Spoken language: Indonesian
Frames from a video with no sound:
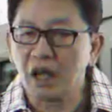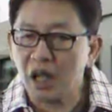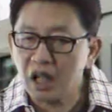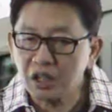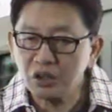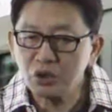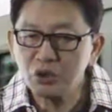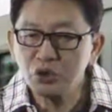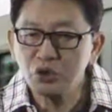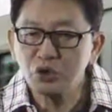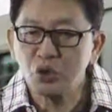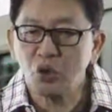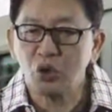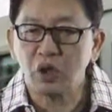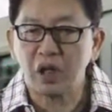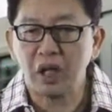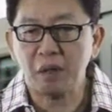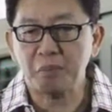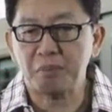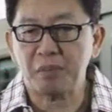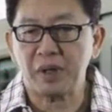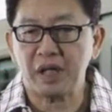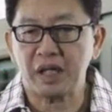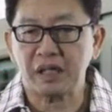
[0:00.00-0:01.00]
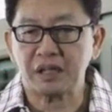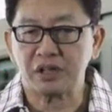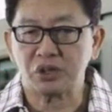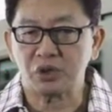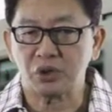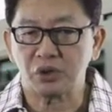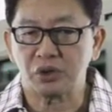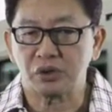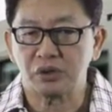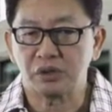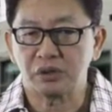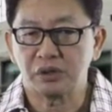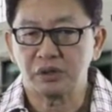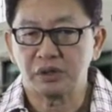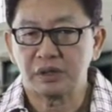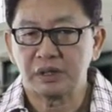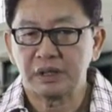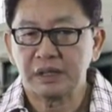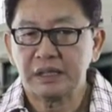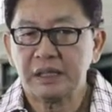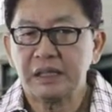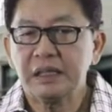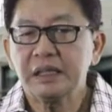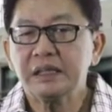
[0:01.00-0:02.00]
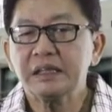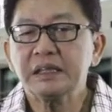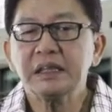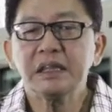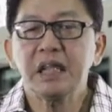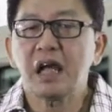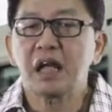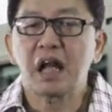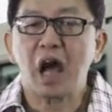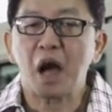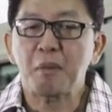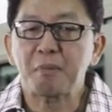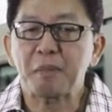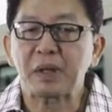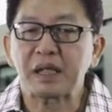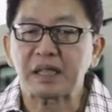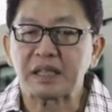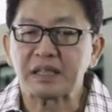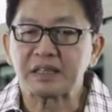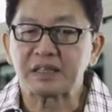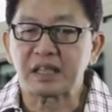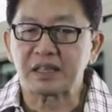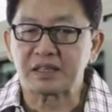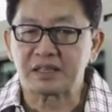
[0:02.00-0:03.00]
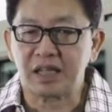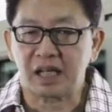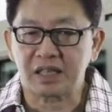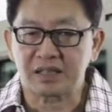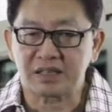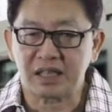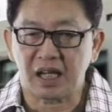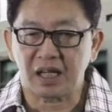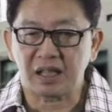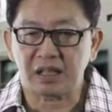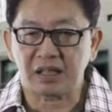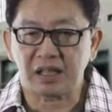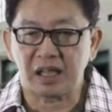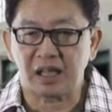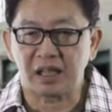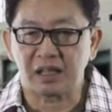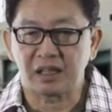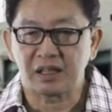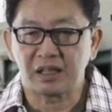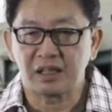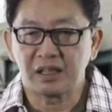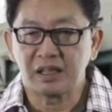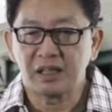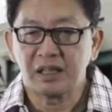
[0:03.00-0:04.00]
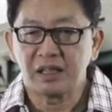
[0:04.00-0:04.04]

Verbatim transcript: seratus orang pengecut tidak dapat disejajarkan